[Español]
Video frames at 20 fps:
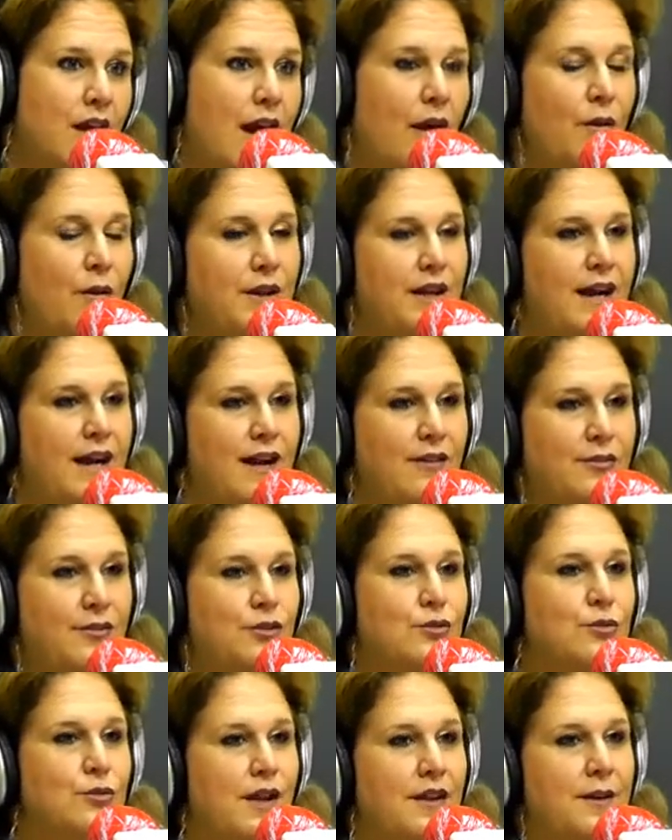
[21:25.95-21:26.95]
Ahora,
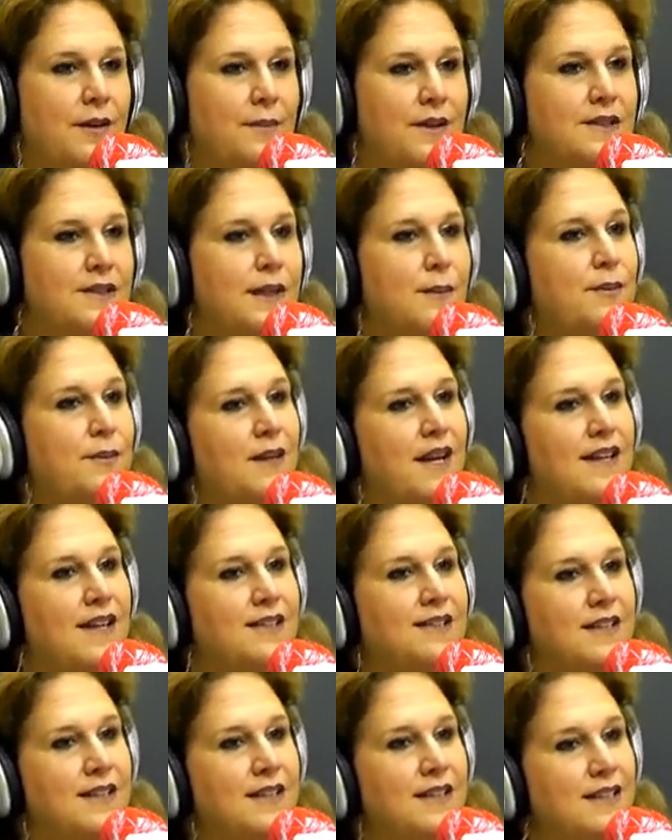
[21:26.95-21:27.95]
afortunadamente, pues la
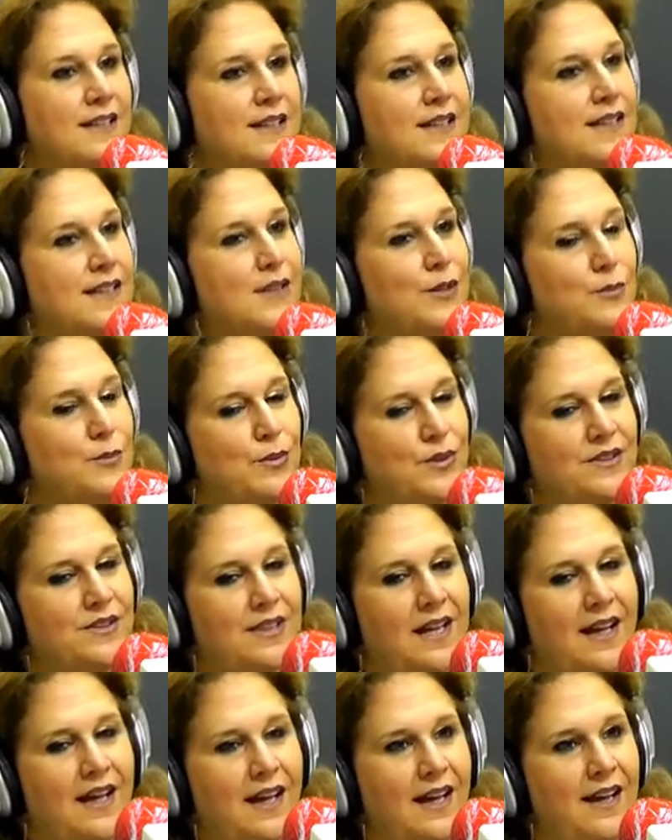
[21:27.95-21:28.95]
gente pues
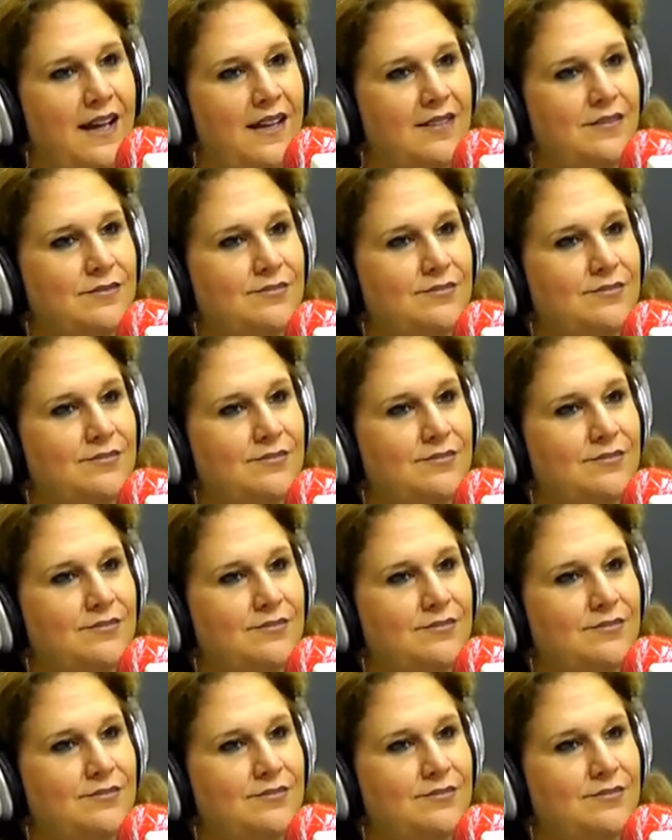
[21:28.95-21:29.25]
ya